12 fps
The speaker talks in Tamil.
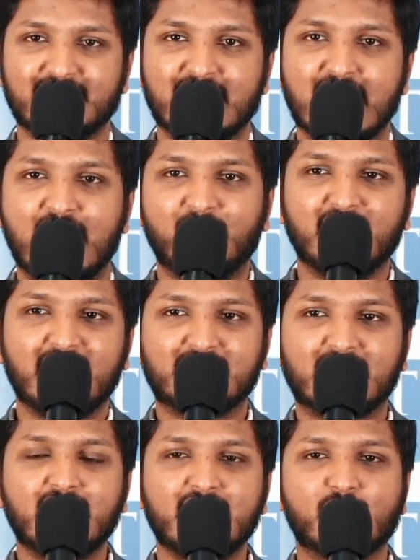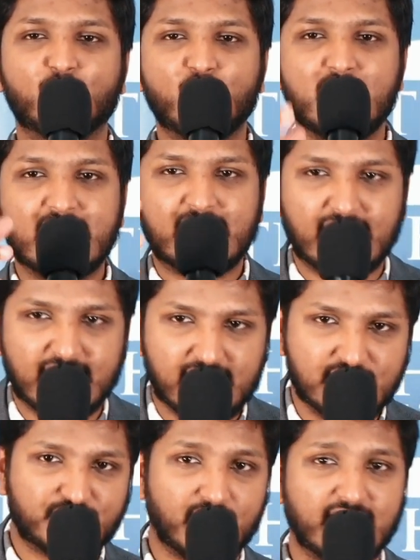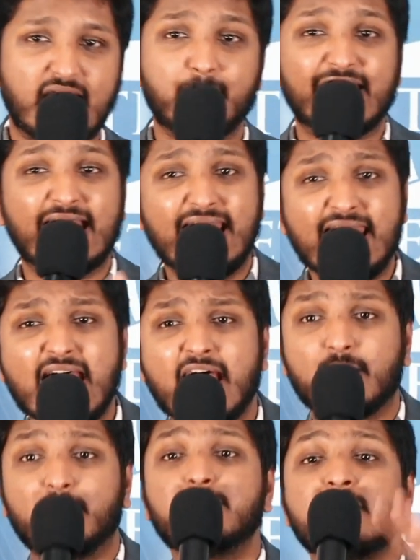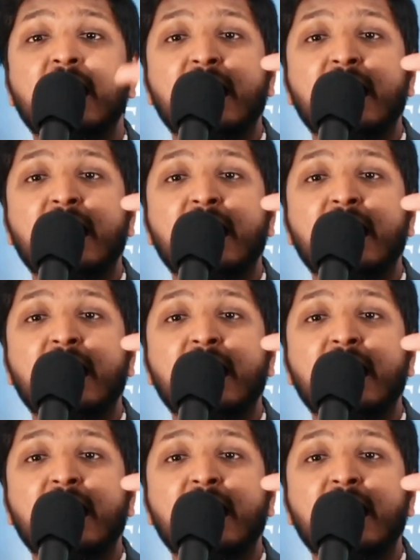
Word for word: அவங்களை தான் நீங்கள் ஊழியக்காரங்கள் சொன்னீங்க நாம் எல்லாரும்